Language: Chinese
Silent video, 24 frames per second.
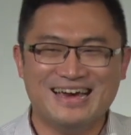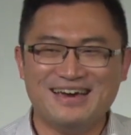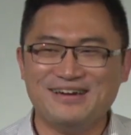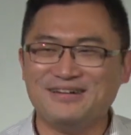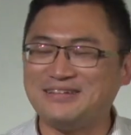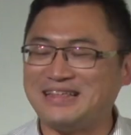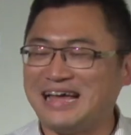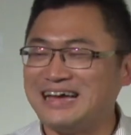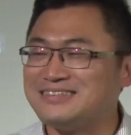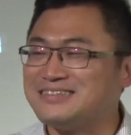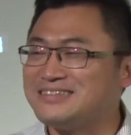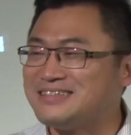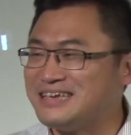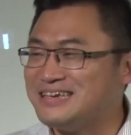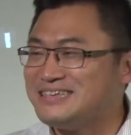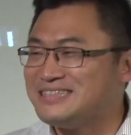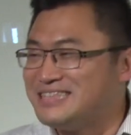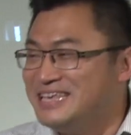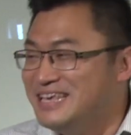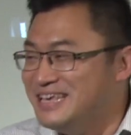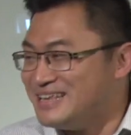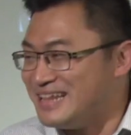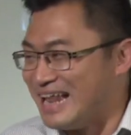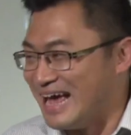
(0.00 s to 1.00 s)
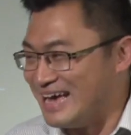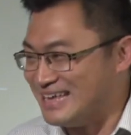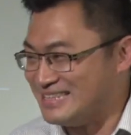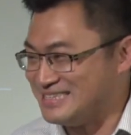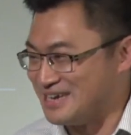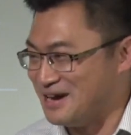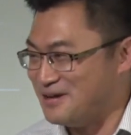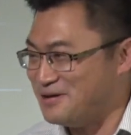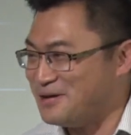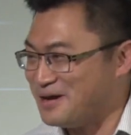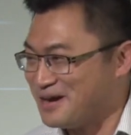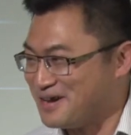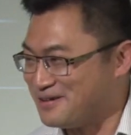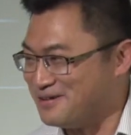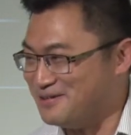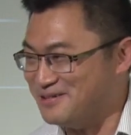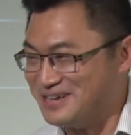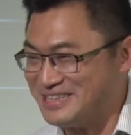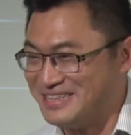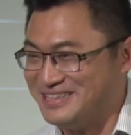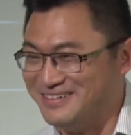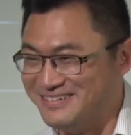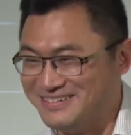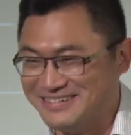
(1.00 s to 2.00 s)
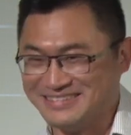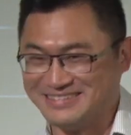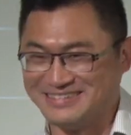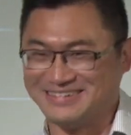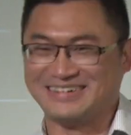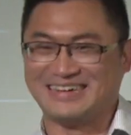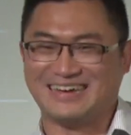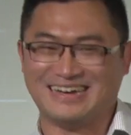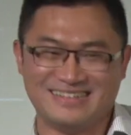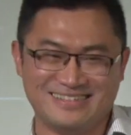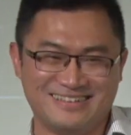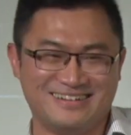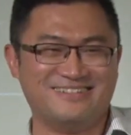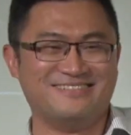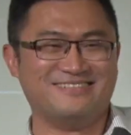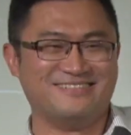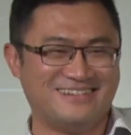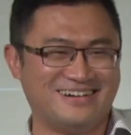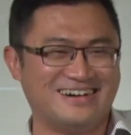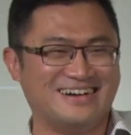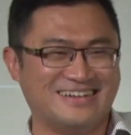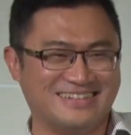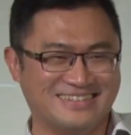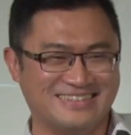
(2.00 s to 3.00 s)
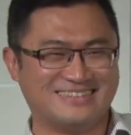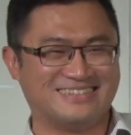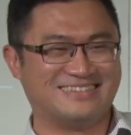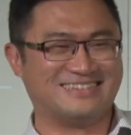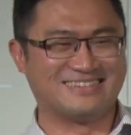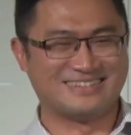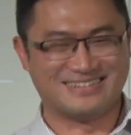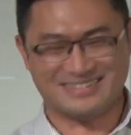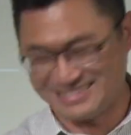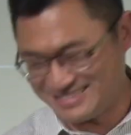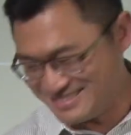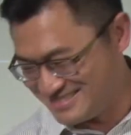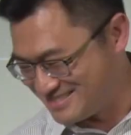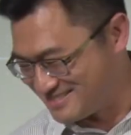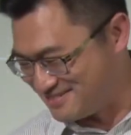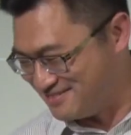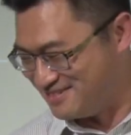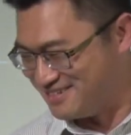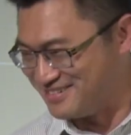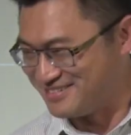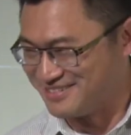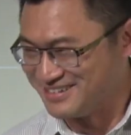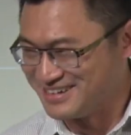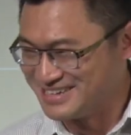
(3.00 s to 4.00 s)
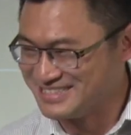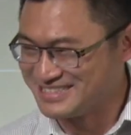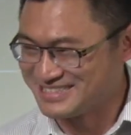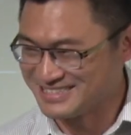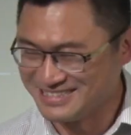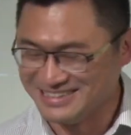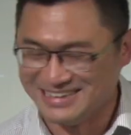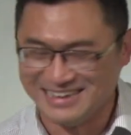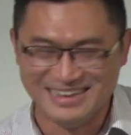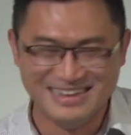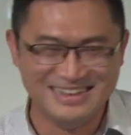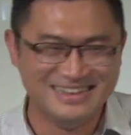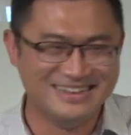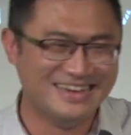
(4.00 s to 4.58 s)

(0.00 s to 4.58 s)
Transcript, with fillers: 因为他是第一次来教会活动，就看到啊，这个是怎么回事？